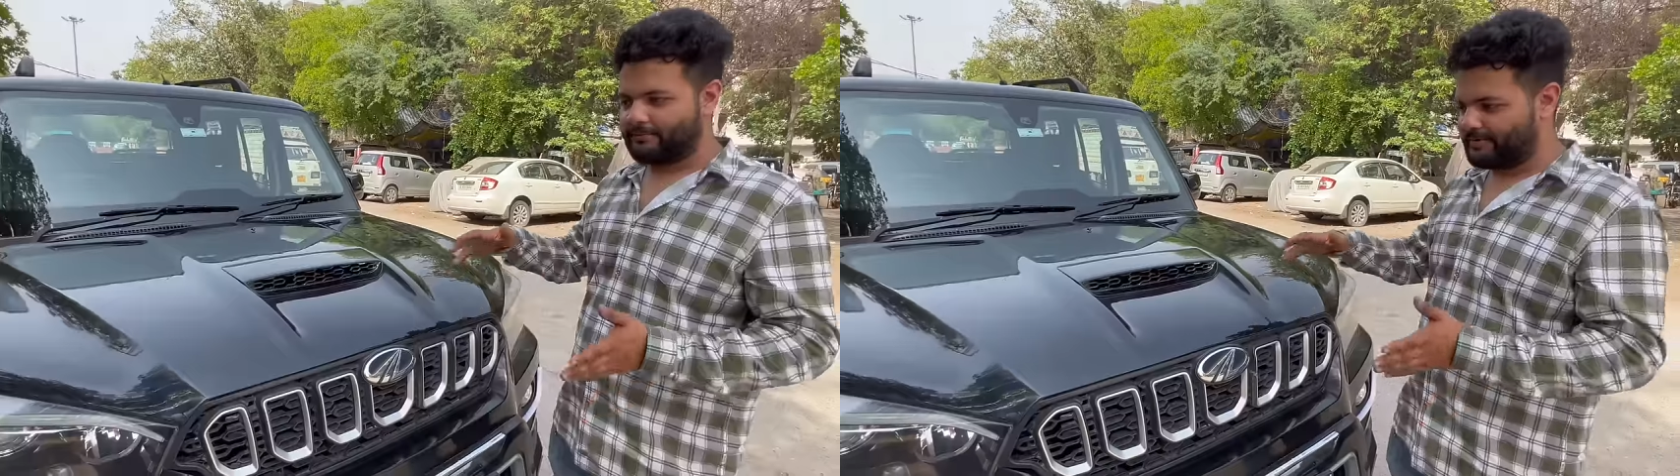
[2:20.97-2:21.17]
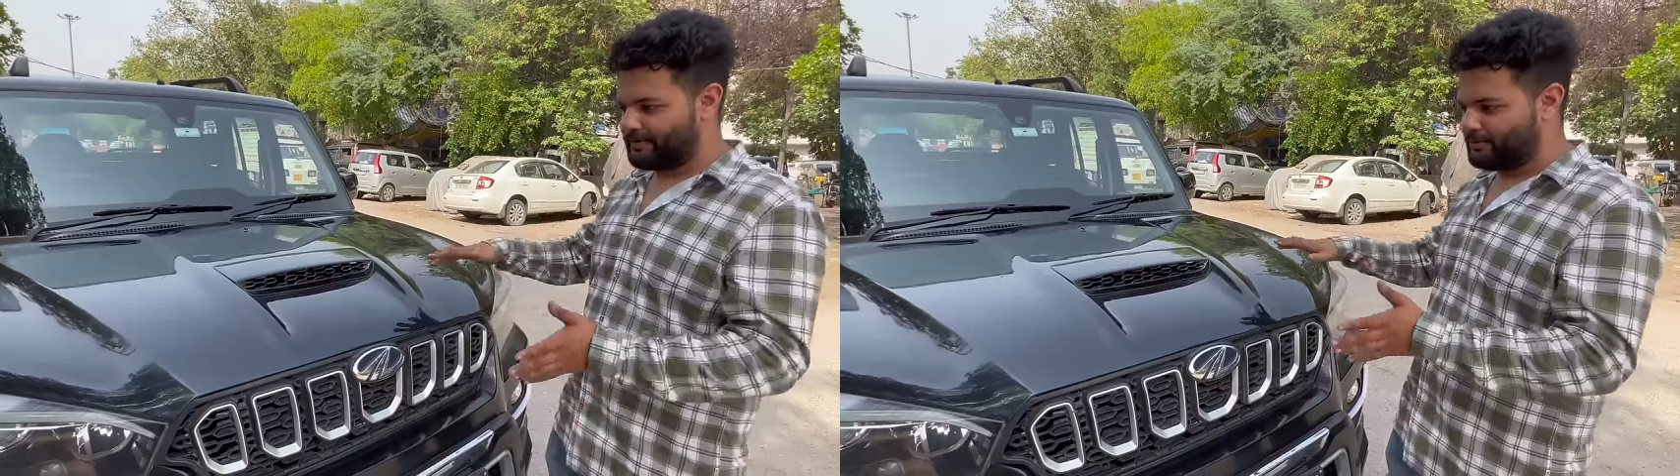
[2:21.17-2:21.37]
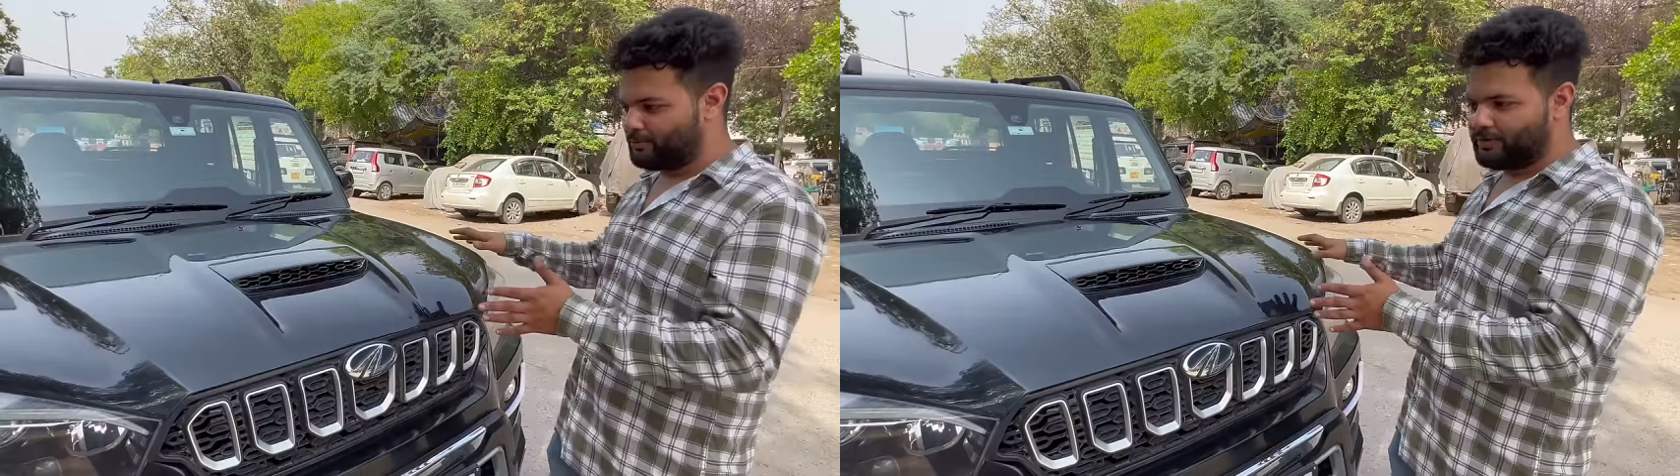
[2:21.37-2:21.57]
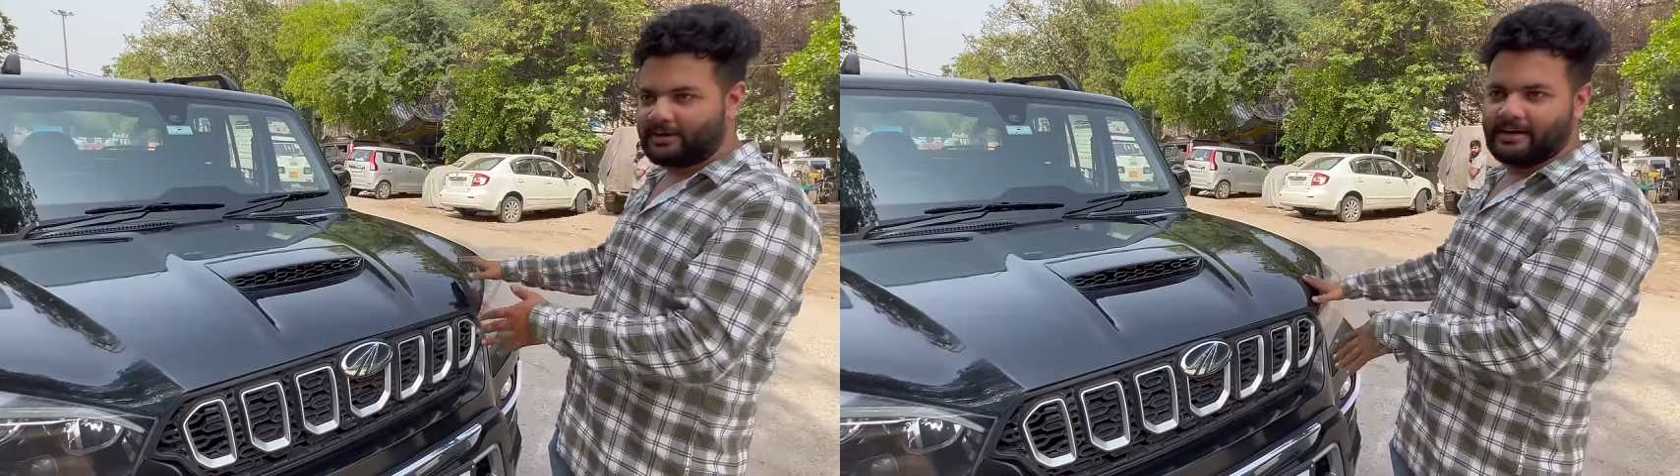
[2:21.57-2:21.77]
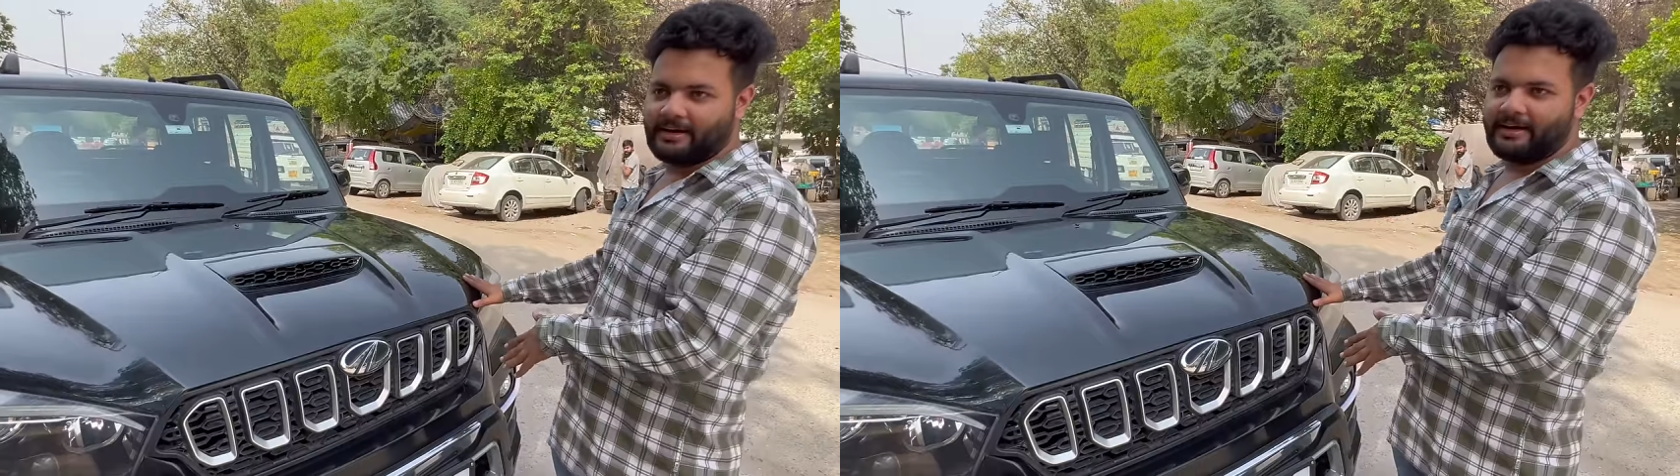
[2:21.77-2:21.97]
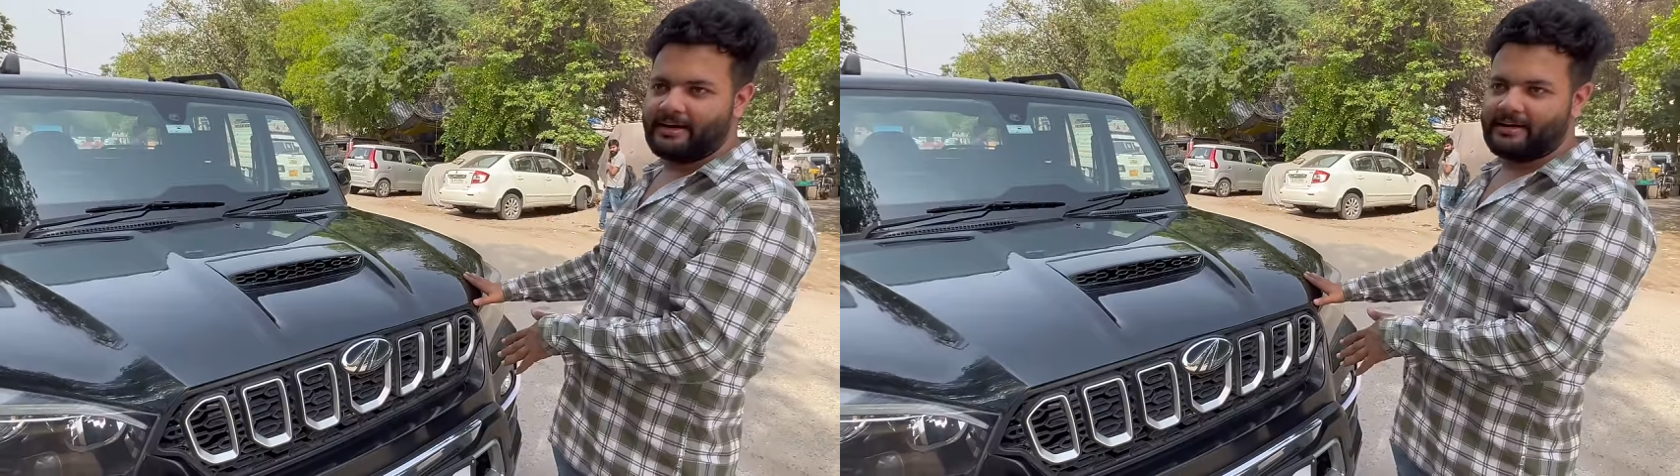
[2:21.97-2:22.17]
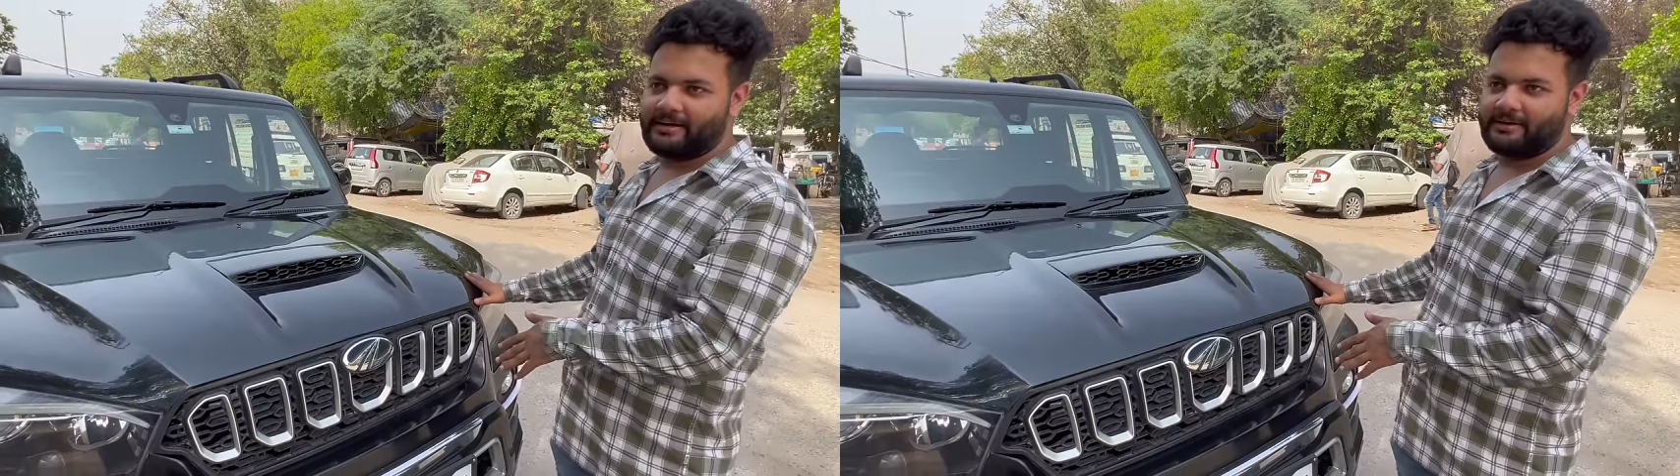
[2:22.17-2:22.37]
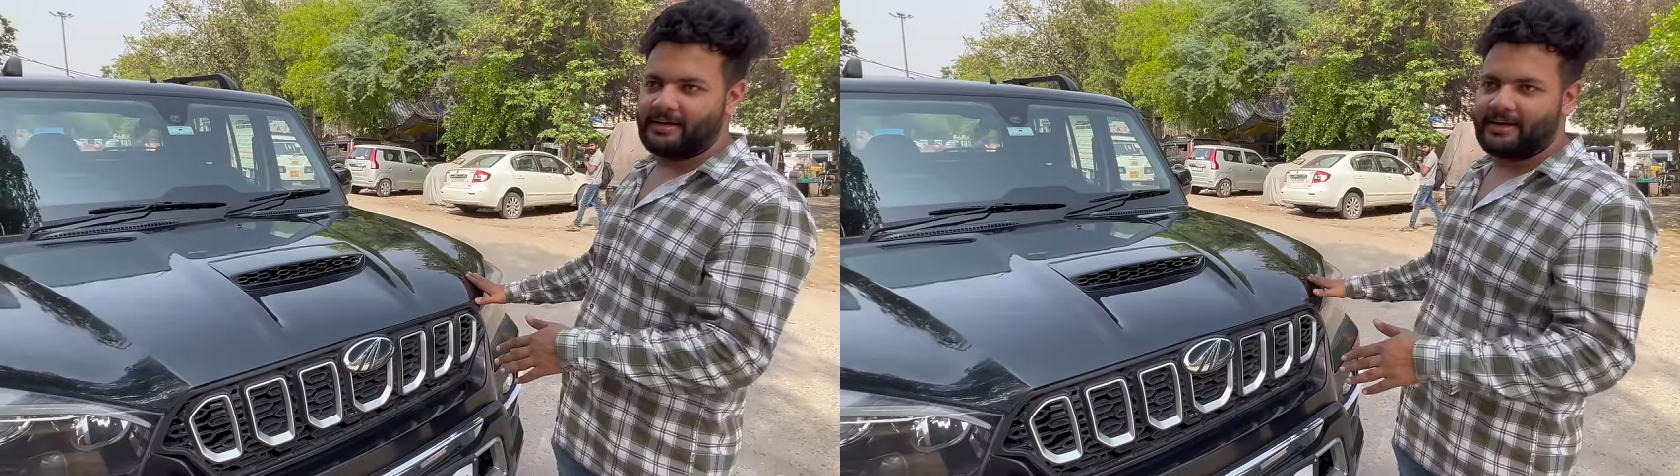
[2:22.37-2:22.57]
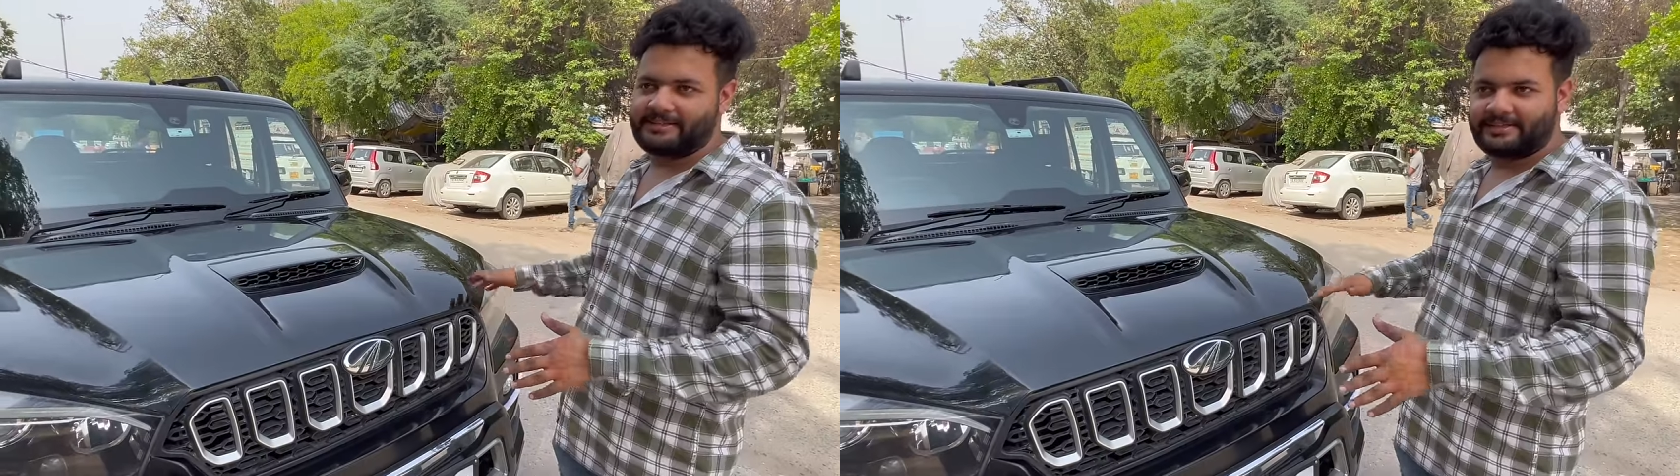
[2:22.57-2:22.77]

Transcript: हमने न्यू मॉडल का लगाया है एस